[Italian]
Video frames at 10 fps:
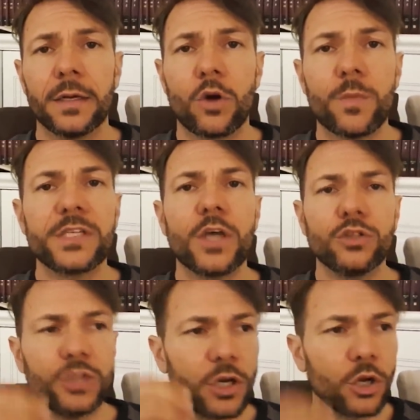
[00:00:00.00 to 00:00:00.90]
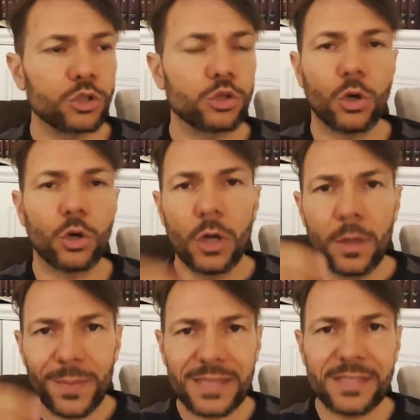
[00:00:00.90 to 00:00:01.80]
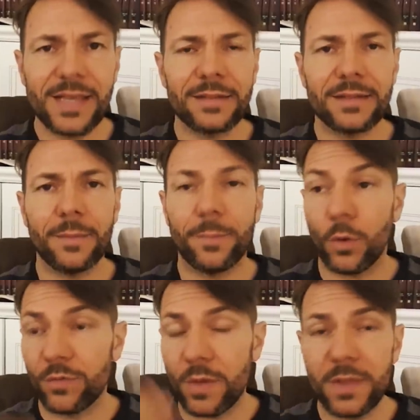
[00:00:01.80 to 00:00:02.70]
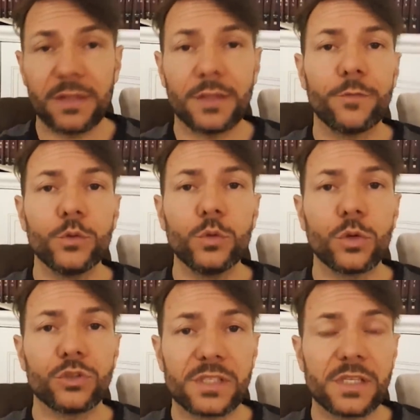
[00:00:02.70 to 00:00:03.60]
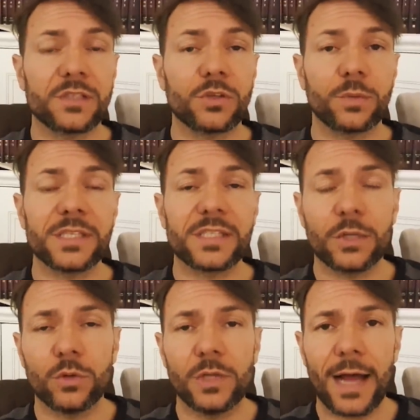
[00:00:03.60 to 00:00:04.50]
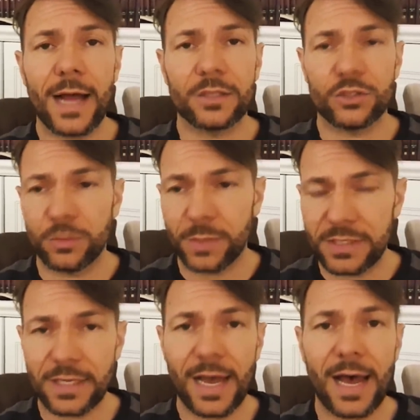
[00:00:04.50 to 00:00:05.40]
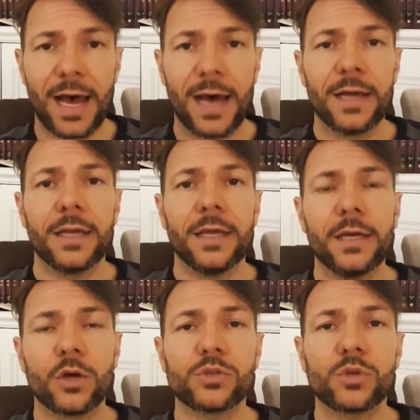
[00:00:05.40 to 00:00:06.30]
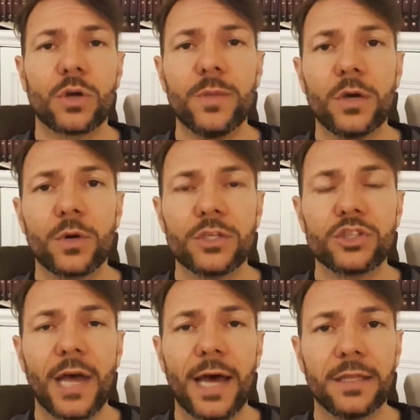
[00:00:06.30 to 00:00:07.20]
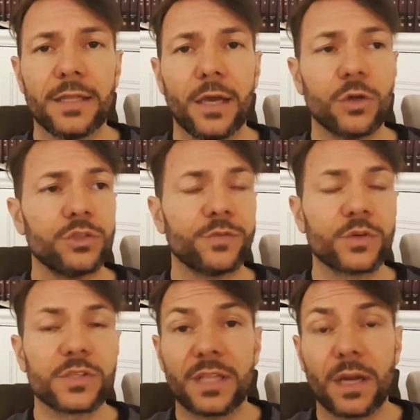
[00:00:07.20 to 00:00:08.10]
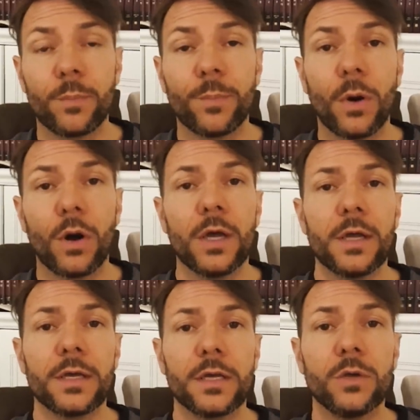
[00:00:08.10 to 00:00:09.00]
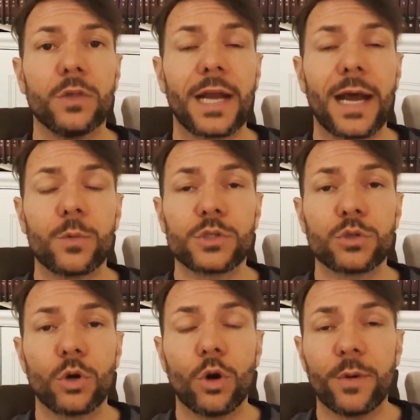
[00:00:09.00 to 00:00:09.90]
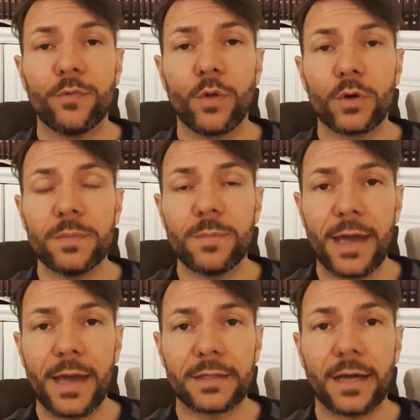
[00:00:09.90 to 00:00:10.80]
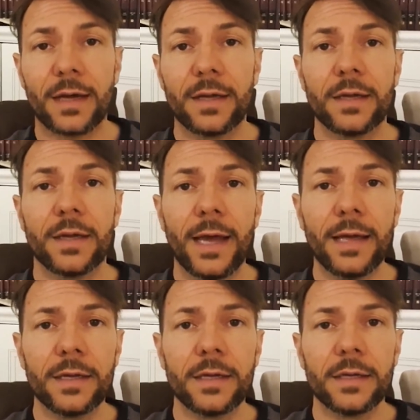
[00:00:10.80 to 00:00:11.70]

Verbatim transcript: come se oggi del nostro presente, ovviamente del futuro, ci stessero pensando gli altri, ci penserà il nostro amico Ricciardi che oggi forse tra un po' chiuderà questo coprifuoco di merda, eh?